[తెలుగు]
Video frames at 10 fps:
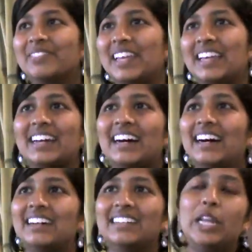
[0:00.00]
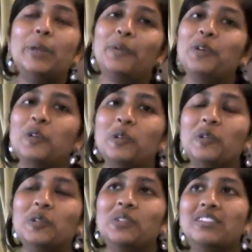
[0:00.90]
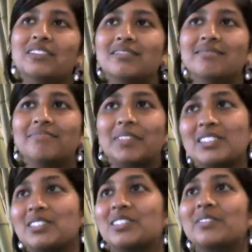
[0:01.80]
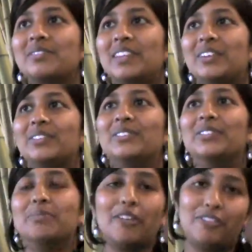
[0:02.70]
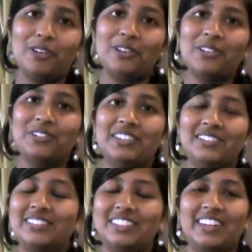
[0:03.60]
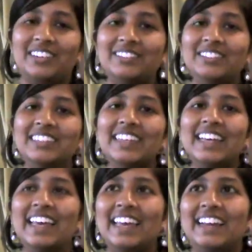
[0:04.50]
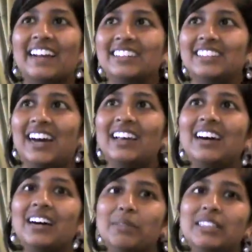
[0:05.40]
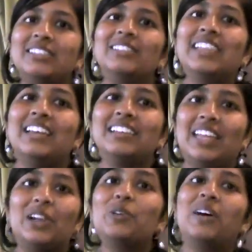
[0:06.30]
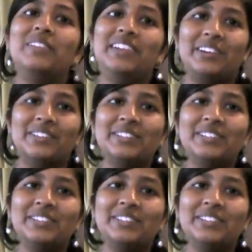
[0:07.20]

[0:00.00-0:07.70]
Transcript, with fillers: ఇంకా నేను ఇప్పుడు ప్రస్తుతం నేను బఫ్లోలో ఉంటున్నాను ఇక్కడ చాలా మందిలో తెలుగు వాళ్ళు ఉన్నారు